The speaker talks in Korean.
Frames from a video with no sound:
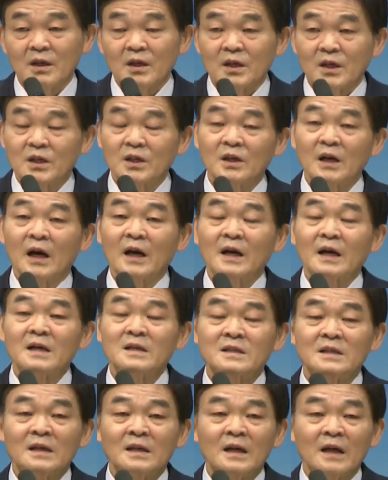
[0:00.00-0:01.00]
그 악한
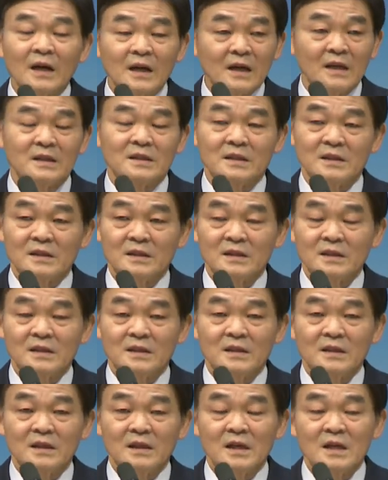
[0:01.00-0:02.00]
생각까지
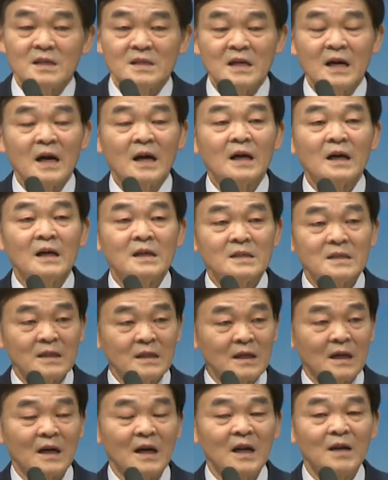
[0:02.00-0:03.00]
사악한
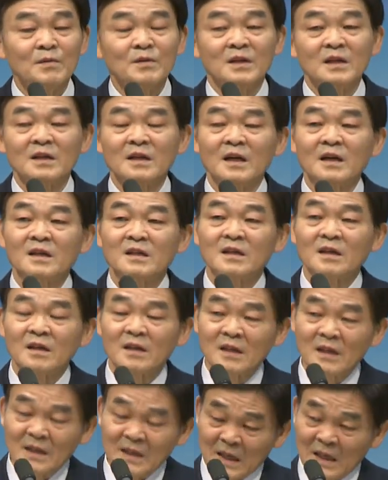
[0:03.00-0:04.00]
생각 하나면 되지만
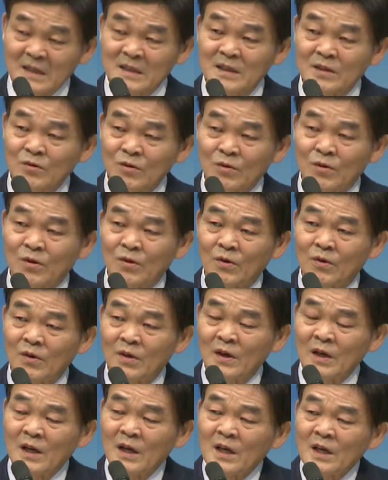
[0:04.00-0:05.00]
거기까지도
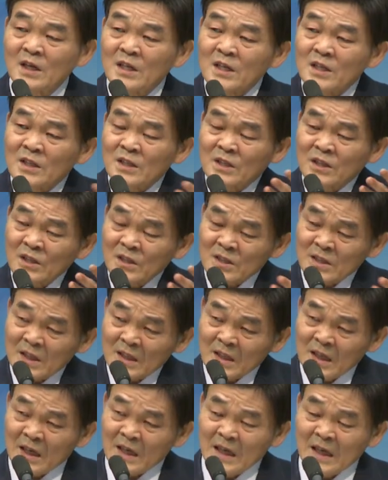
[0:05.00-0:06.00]
그
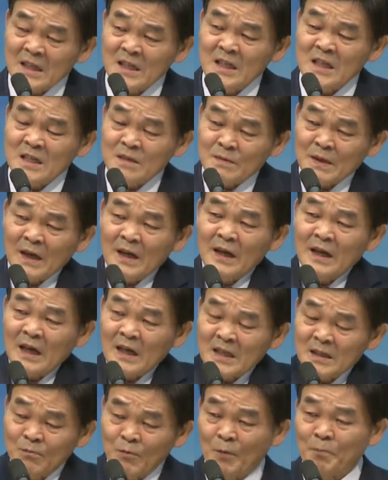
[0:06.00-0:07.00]
생각까지 십자가에
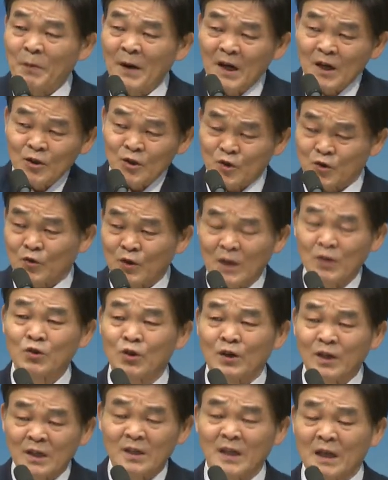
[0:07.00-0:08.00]
같이 못 박아
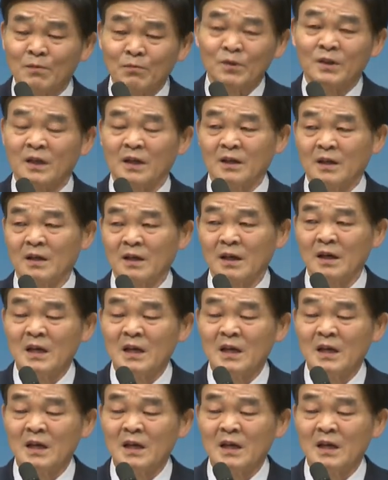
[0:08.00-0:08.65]
죽어줬기 때문에